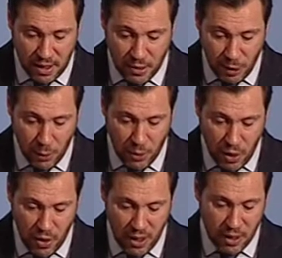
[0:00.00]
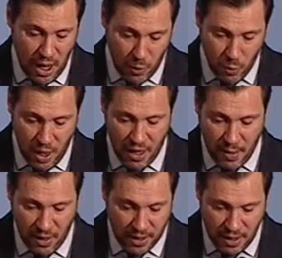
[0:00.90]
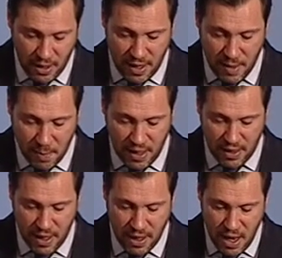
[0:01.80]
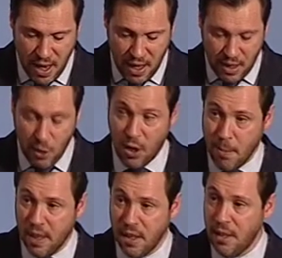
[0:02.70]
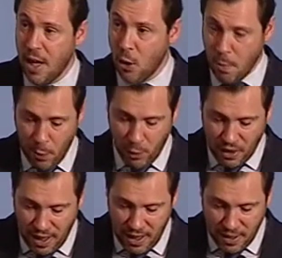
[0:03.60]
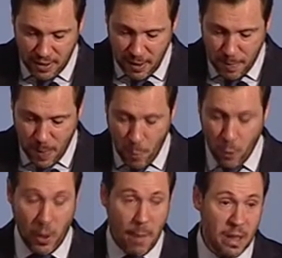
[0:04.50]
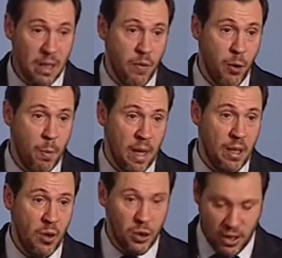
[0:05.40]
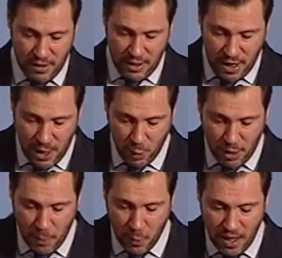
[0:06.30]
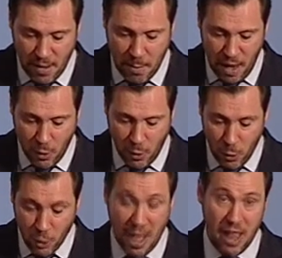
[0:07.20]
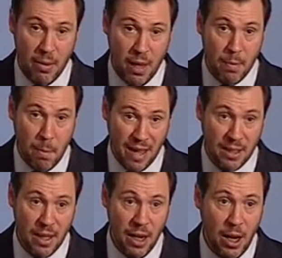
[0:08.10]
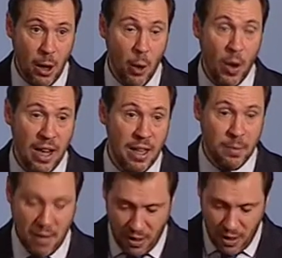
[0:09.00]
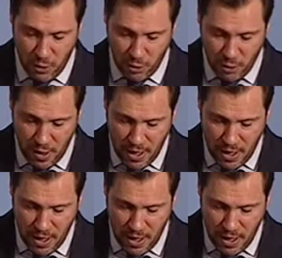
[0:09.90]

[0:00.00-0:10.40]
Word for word: instituciones, alguna aquí presente y empresas, se nos han presentado portales o programas informáticos destinados a poner en valor los cada vez más locales vacíos